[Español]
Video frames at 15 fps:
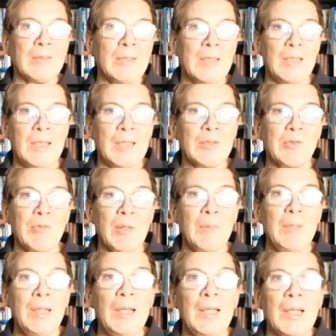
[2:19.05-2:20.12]
eh, a su
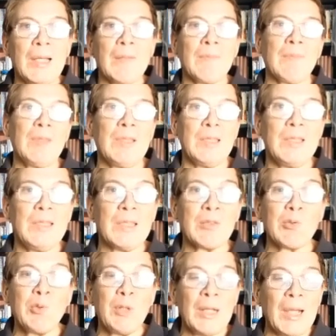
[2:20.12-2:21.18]
familia y a
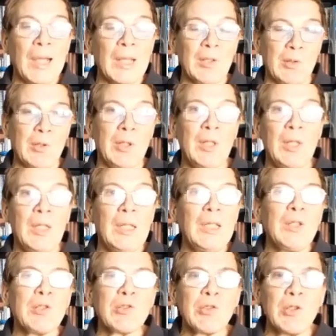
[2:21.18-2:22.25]
su legado. Y
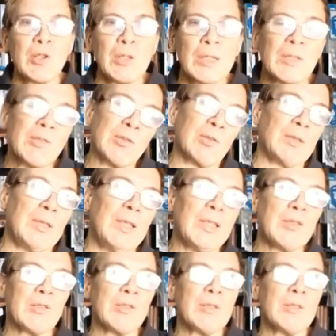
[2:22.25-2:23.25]
no solo eso, esto